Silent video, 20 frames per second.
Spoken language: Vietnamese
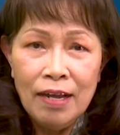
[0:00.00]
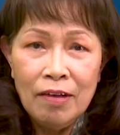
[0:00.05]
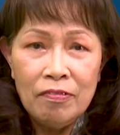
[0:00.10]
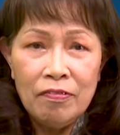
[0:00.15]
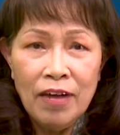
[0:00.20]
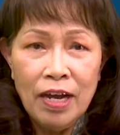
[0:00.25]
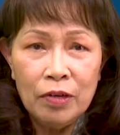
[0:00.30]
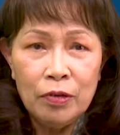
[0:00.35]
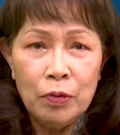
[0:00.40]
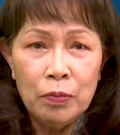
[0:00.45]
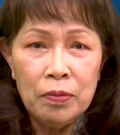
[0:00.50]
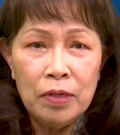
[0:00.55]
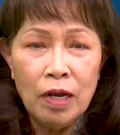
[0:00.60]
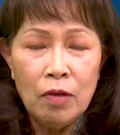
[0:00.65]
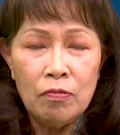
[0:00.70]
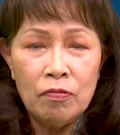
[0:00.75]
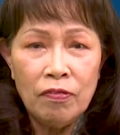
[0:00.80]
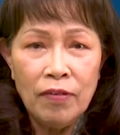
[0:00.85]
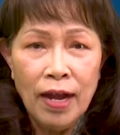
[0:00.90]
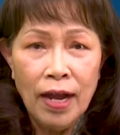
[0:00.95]
và cũng
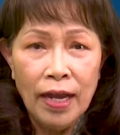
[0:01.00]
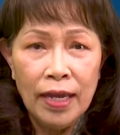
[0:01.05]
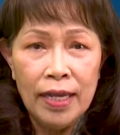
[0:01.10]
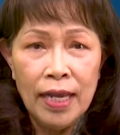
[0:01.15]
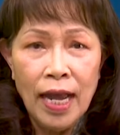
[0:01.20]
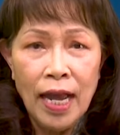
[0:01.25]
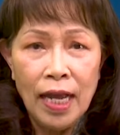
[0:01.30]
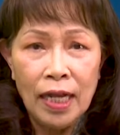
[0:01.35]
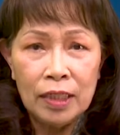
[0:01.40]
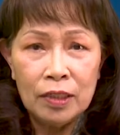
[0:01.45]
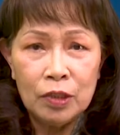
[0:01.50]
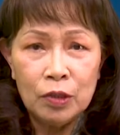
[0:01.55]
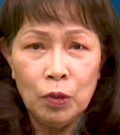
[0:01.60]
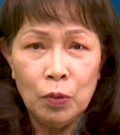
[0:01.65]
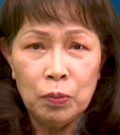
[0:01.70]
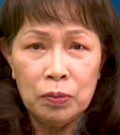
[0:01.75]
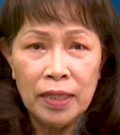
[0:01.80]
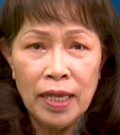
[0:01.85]
không phải hàng tục